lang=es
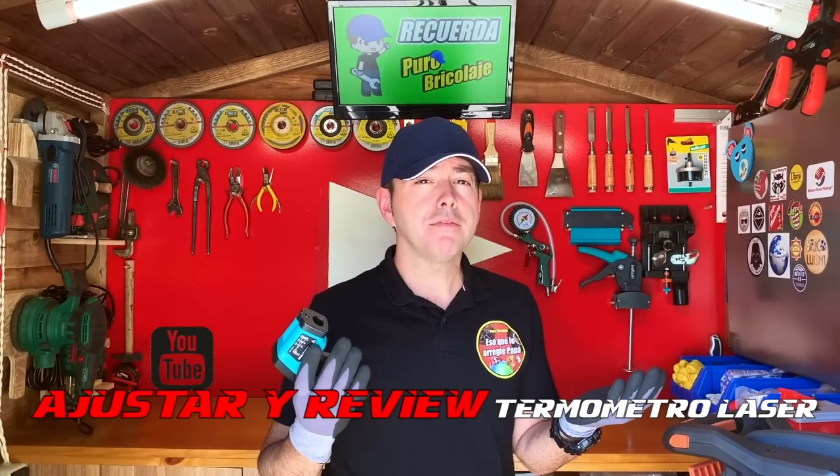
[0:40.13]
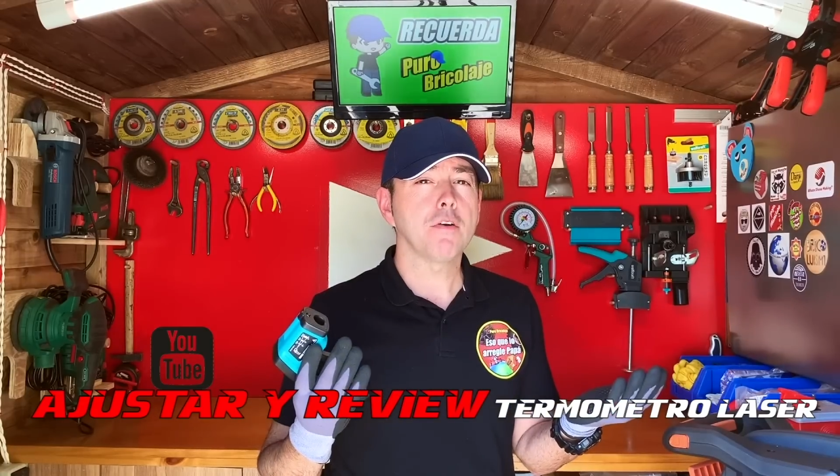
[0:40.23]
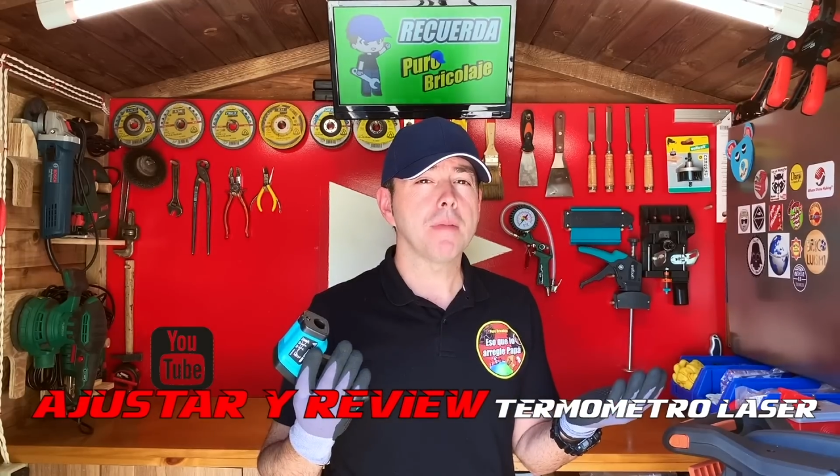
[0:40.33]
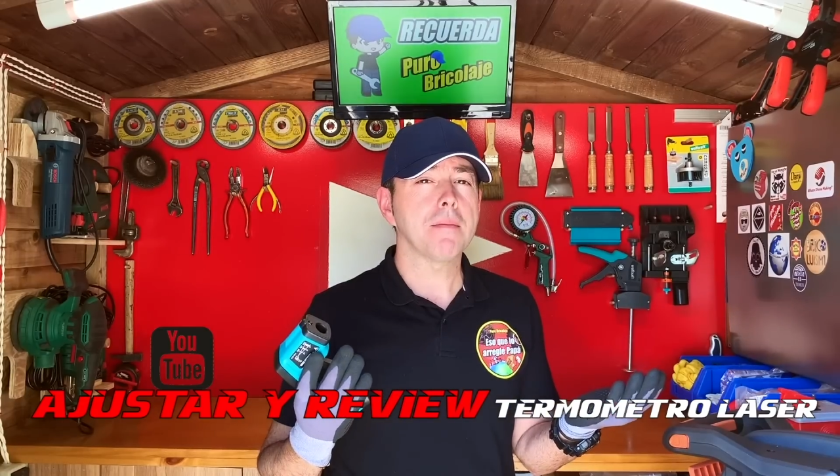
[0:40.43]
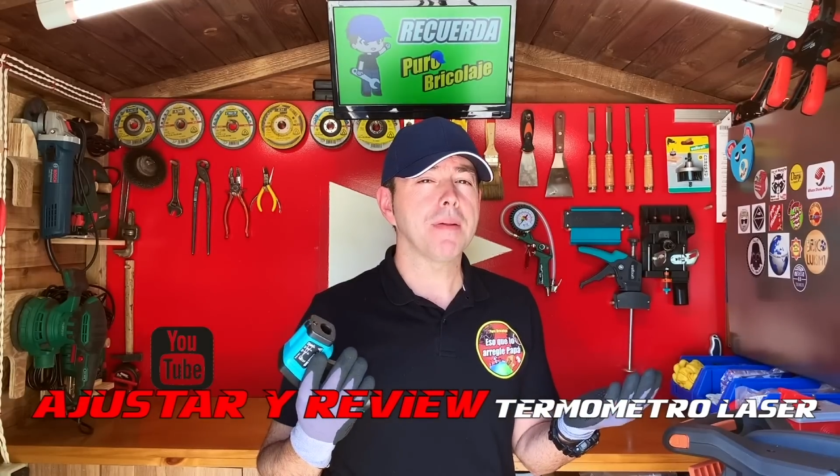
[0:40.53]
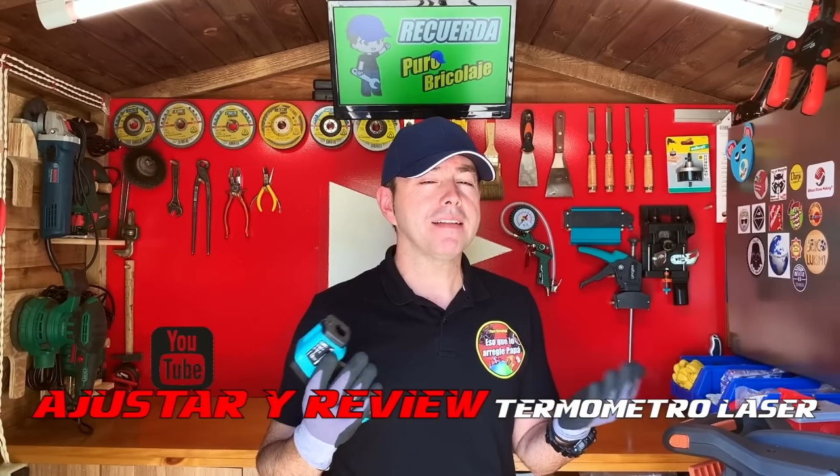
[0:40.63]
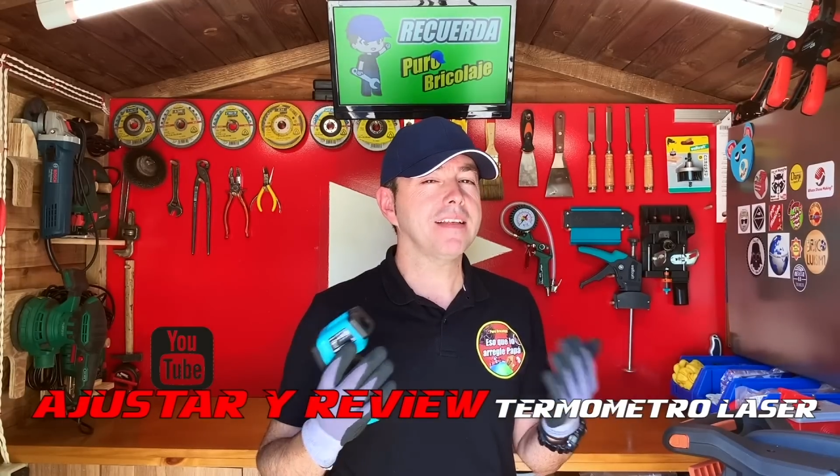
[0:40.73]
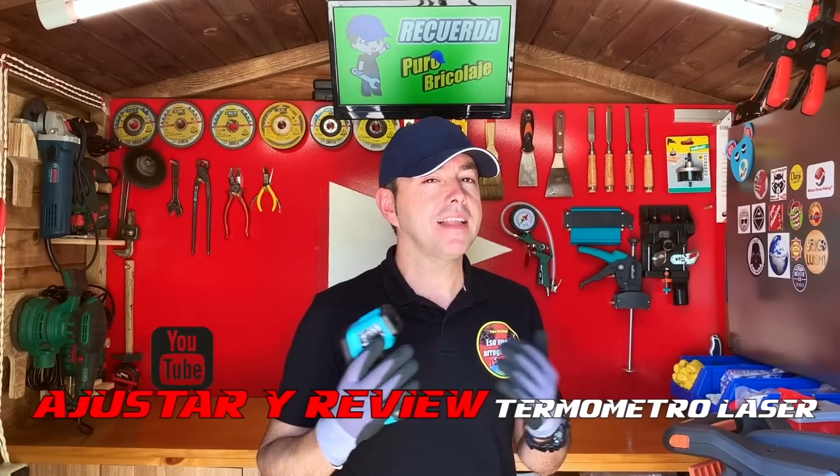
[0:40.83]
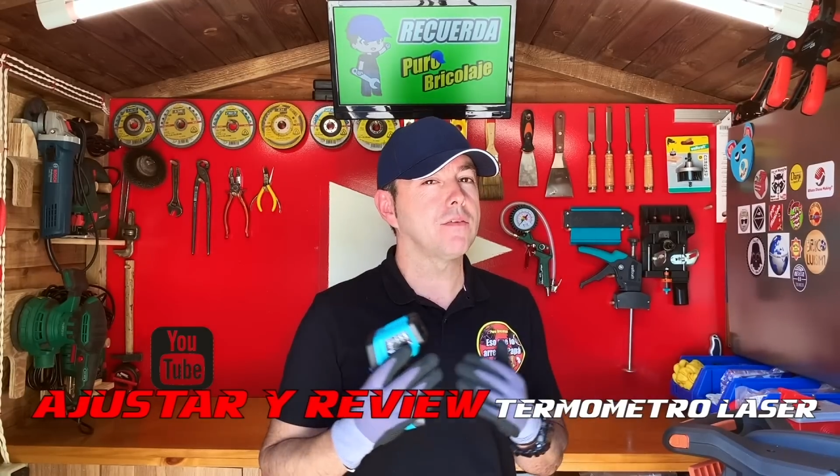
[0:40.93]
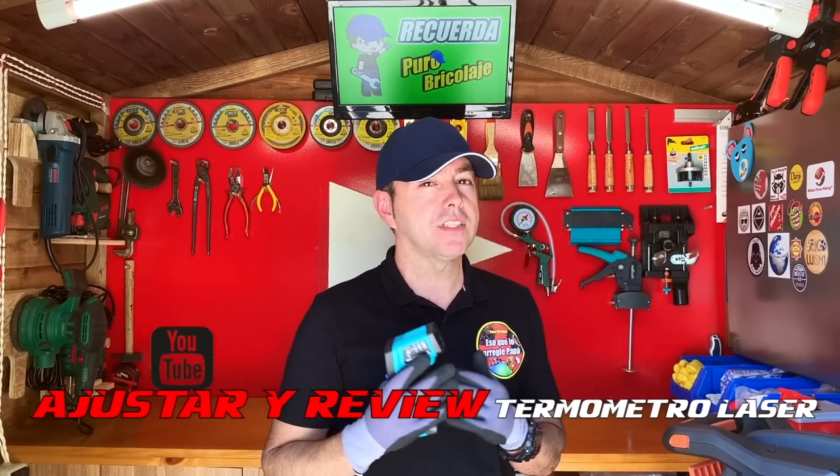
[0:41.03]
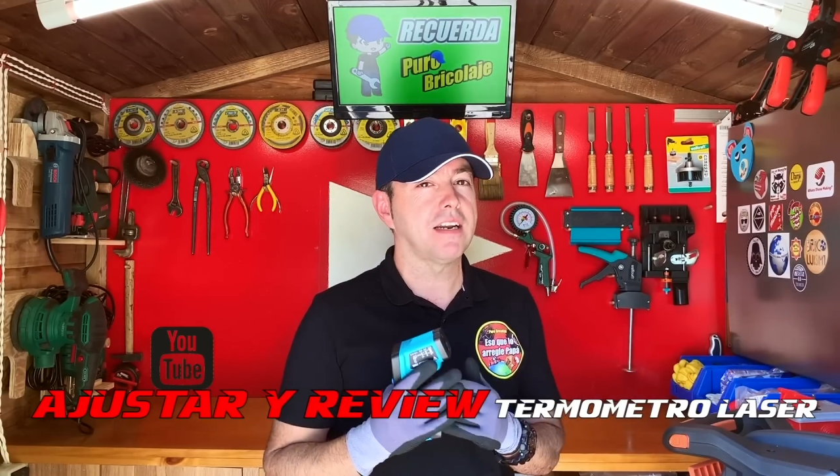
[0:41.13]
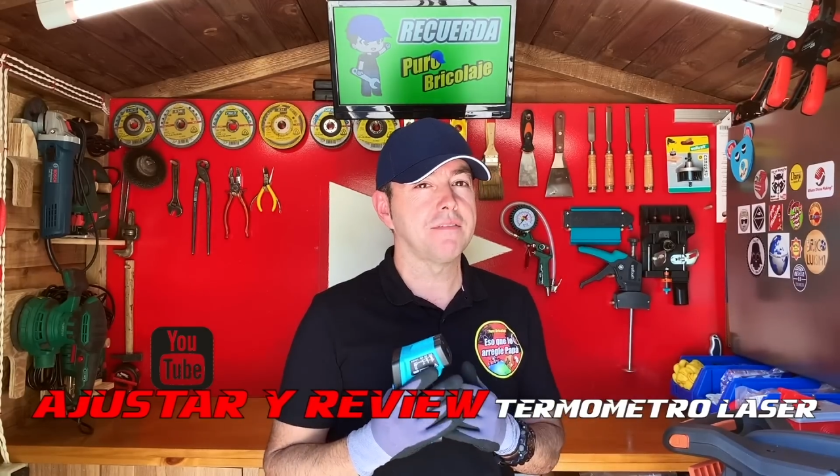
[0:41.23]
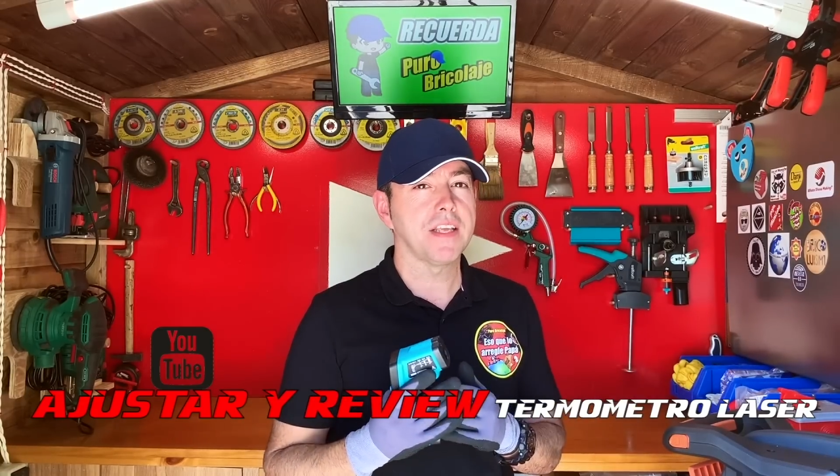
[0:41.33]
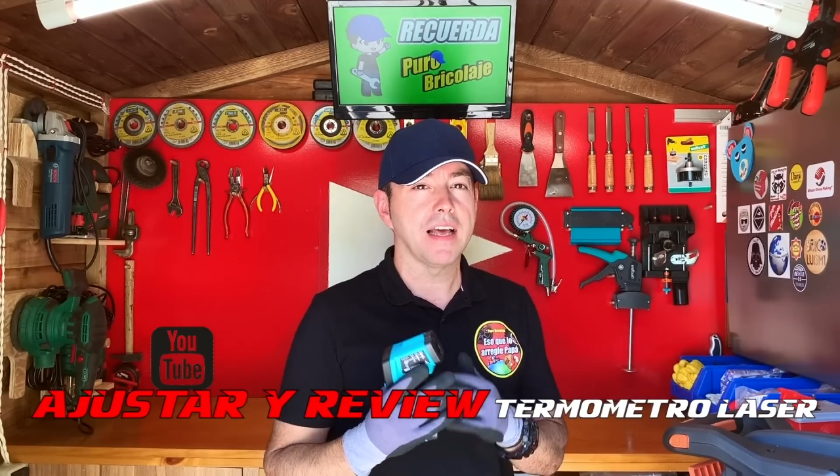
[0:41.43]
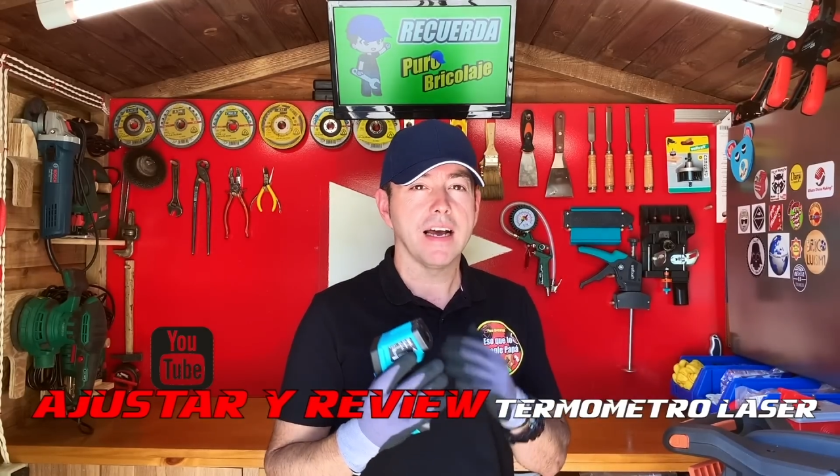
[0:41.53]
formar parte de nuestras
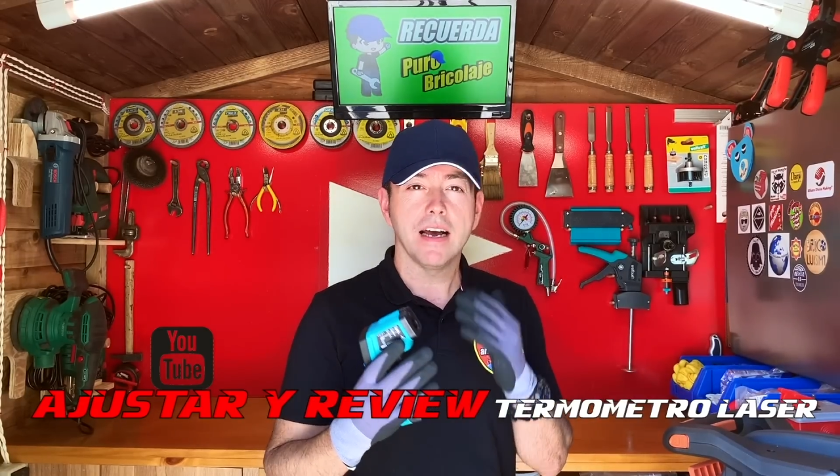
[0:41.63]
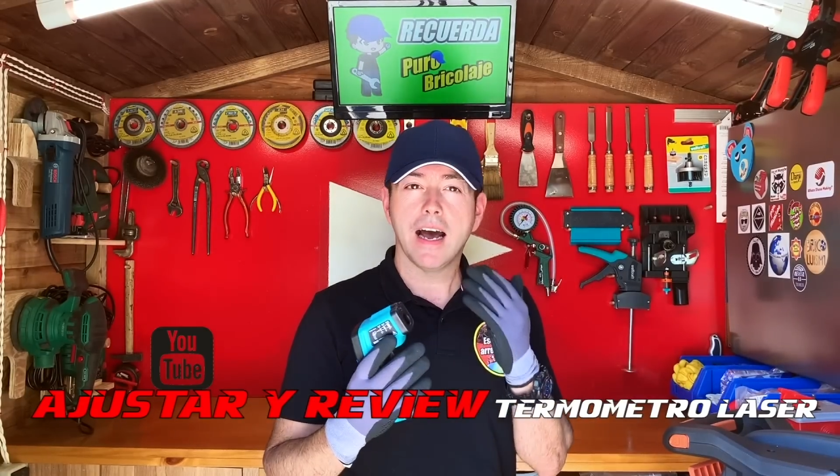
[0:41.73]
vidas.